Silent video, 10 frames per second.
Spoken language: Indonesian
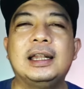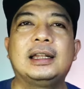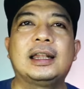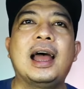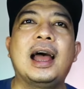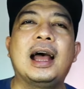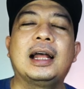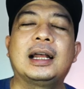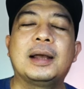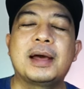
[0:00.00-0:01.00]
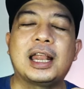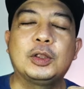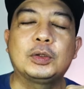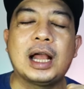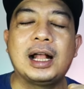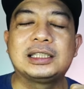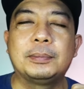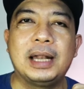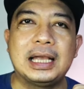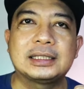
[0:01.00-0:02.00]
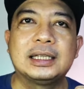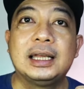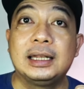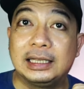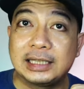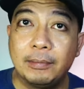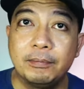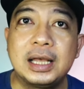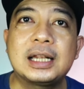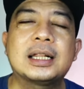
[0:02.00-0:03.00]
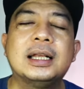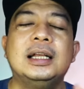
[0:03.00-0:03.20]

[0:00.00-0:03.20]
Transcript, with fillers: nah kemarin itu tanggal 11 Desember